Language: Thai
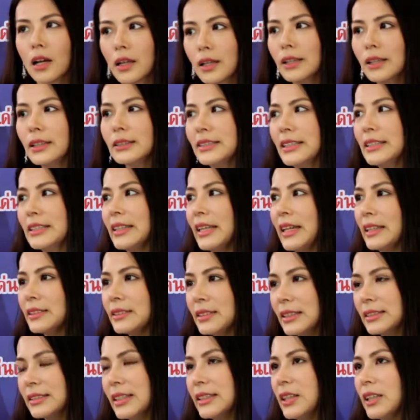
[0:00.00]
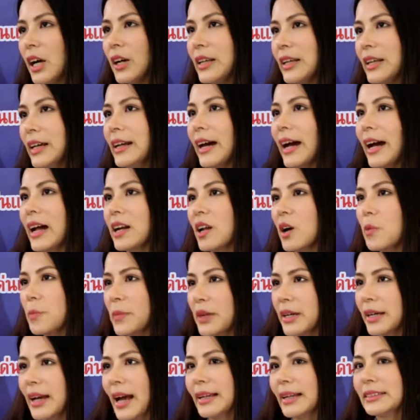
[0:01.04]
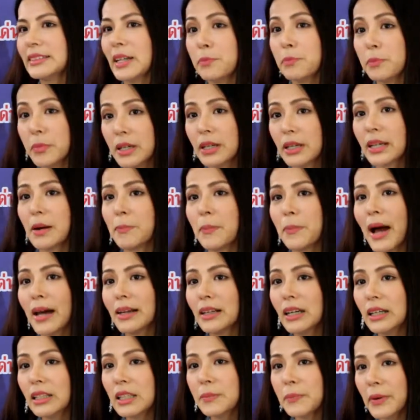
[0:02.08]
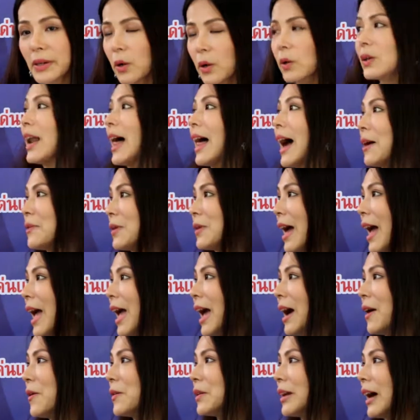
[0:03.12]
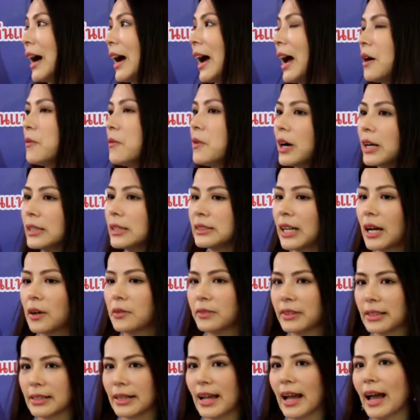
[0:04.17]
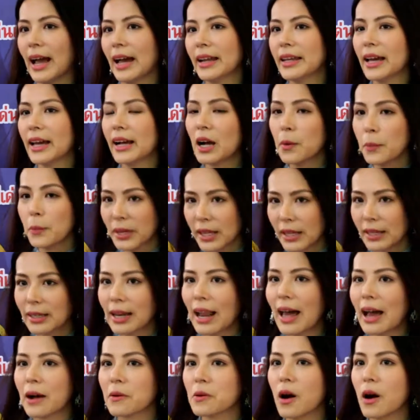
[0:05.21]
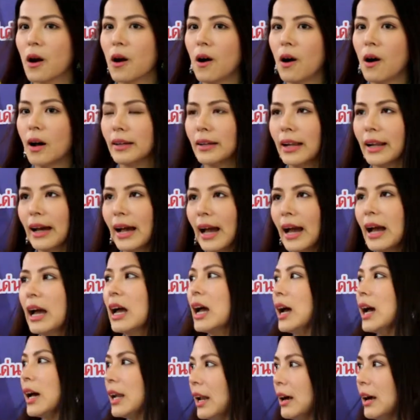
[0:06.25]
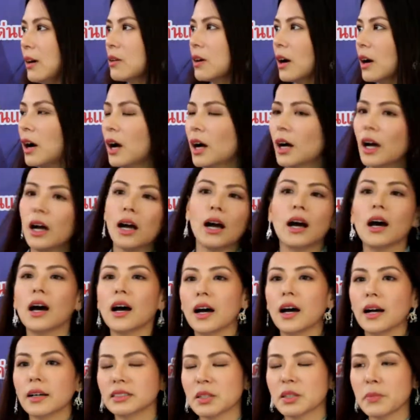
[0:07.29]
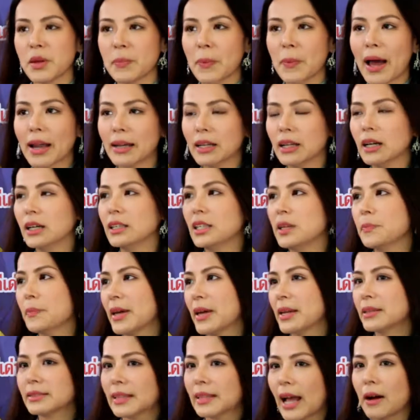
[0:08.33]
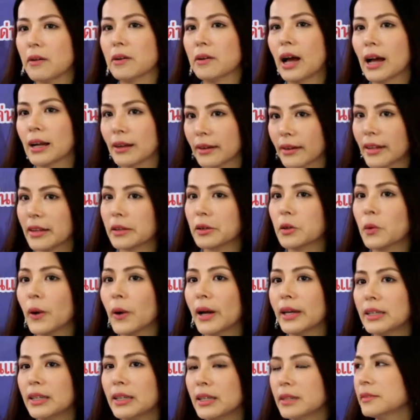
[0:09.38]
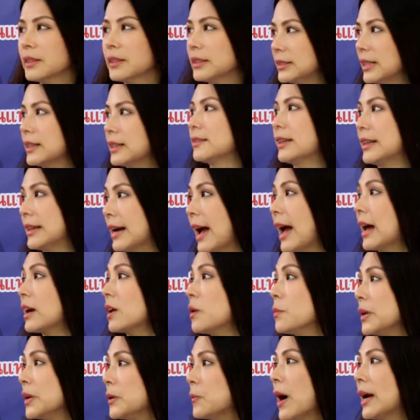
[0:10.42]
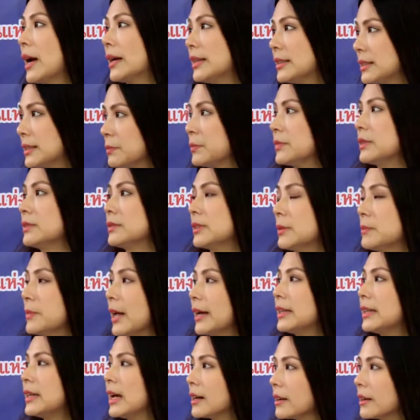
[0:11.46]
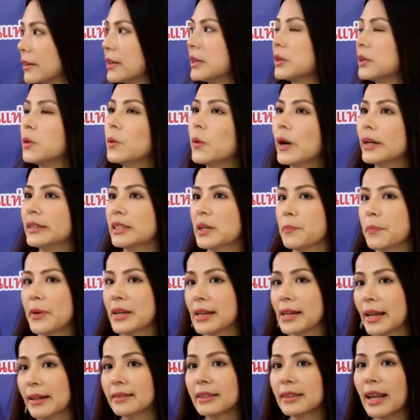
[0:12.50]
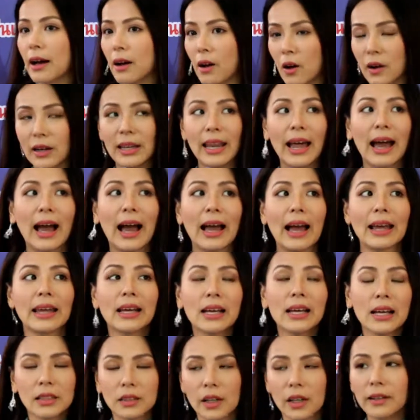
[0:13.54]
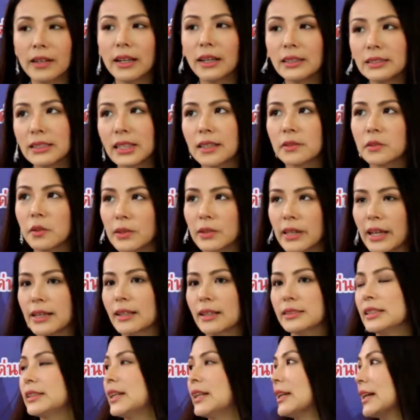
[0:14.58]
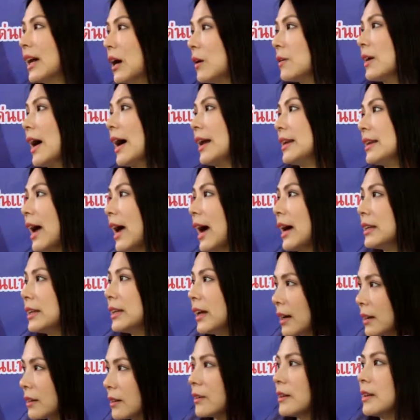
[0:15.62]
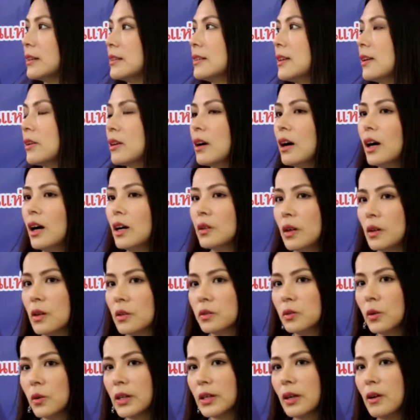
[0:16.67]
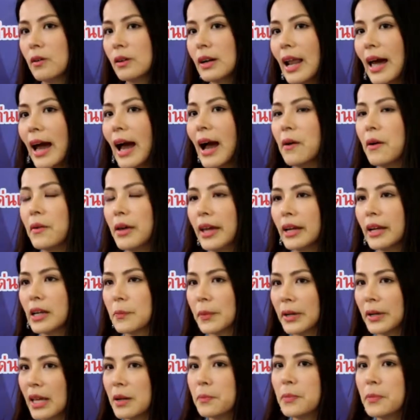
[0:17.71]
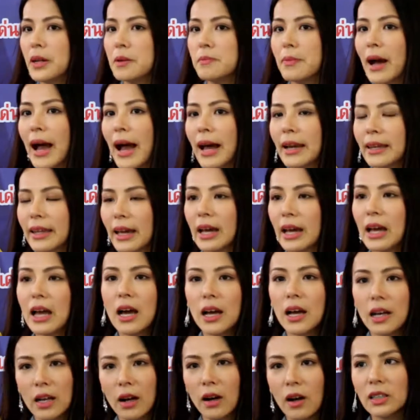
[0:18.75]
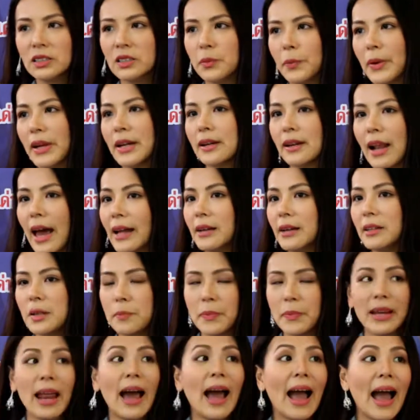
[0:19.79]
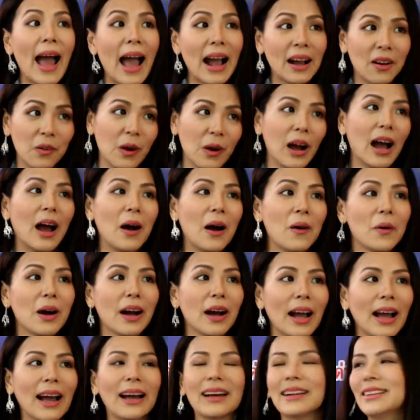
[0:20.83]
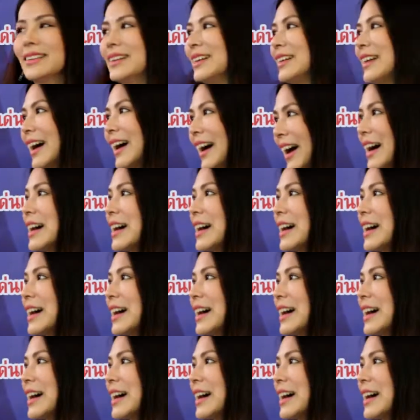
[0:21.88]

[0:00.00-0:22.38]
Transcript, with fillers: คือจริงๆจริง ๆตอนนี้นะคะเรามีการจับมือกับพาร์ทเนอร์ที่เป็นคนลาวแล้วนะคะว่าก็จะเอาสินค้าเนี่ยเข้าประเทศลาวก่อนนะคะ แล้วก็จะมีพาร์ทเนอร์ที่เป็นชาวอังกฤษด้วยที่จริงๆ สินค้าเรามีวางที่จำหน่ายที่อังกฤษด้วย แต่เป็นลักษณะออนไลน์ตอนนี้ก็จะสวนเนี่ยเราจะเน้นเข้าร้านยาที่อังกฤษ แล้วก็ของส่วนของลาวเองหรือประเทศเพื่อนบ้านเนี่ยเราก็จะเป็นร้านที่เป็นห้างของเขาอะค่ะนั่นแหละค